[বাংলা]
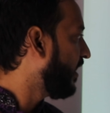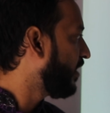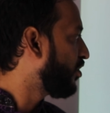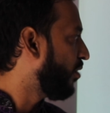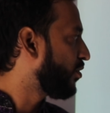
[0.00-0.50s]

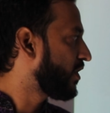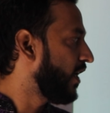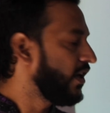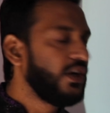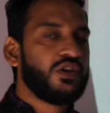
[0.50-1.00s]
গাণিতিক
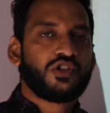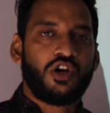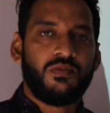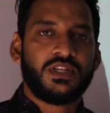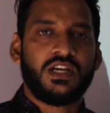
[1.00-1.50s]
সমস্যার
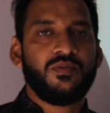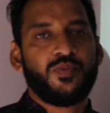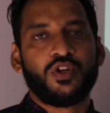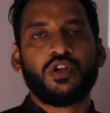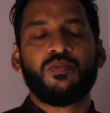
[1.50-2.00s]
সমাধান
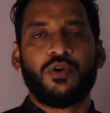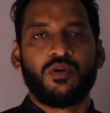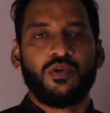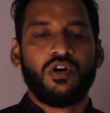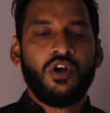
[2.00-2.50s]
প্রথম
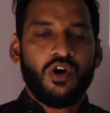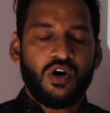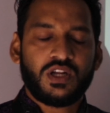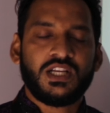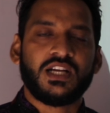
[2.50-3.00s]
পর্ব
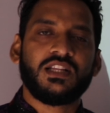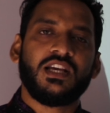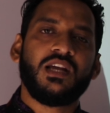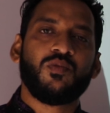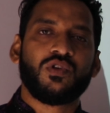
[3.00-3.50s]
অর্থাৎ
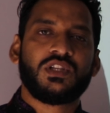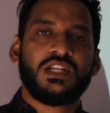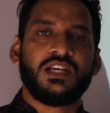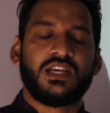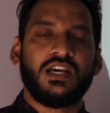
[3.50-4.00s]
এর
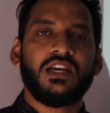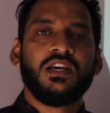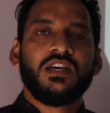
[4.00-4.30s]
মধ্যে থেকে